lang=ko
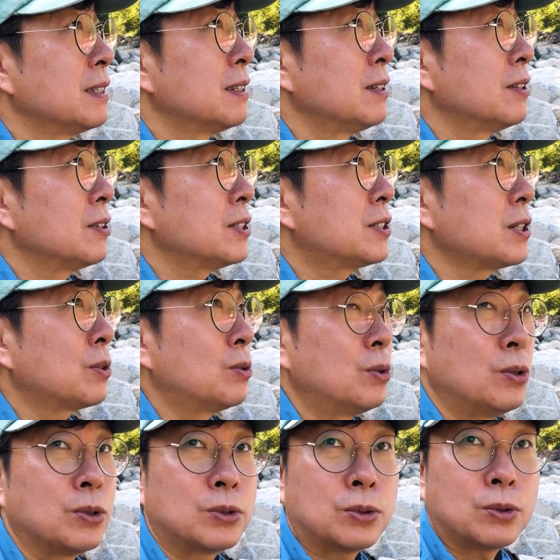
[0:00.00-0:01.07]
어, 이제
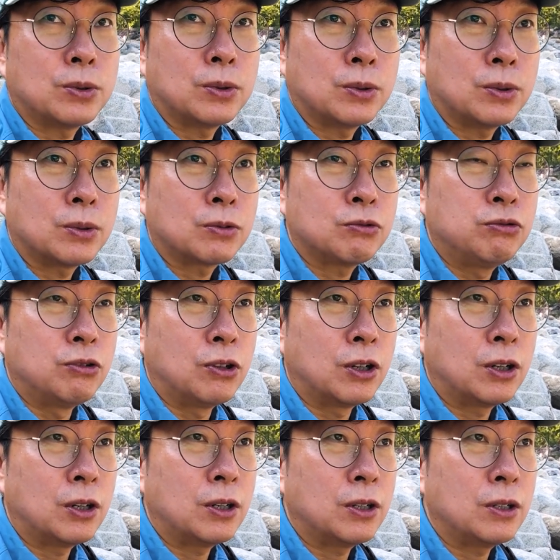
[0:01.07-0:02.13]
곧 또
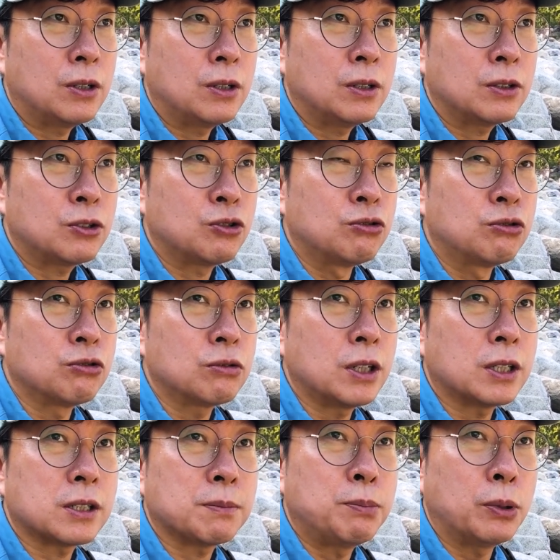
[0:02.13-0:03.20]
구월
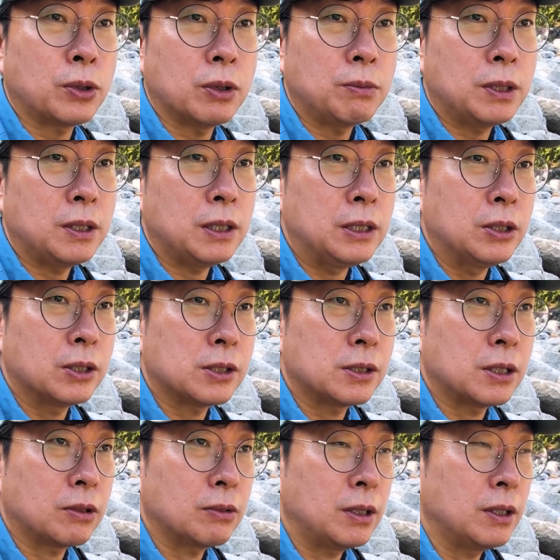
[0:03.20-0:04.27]
중순까지 폭염이
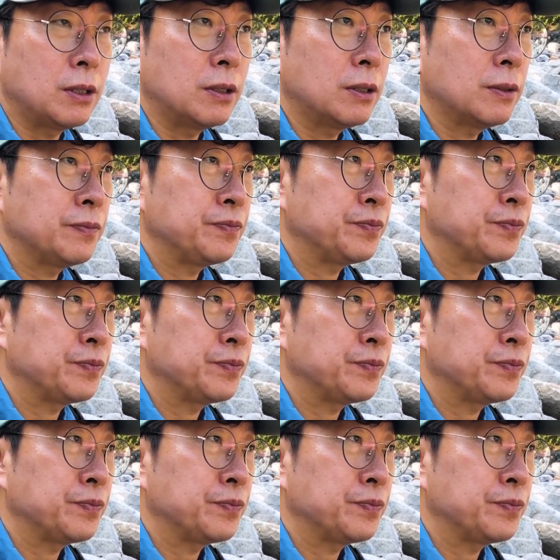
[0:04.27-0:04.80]
이어진다고 해요.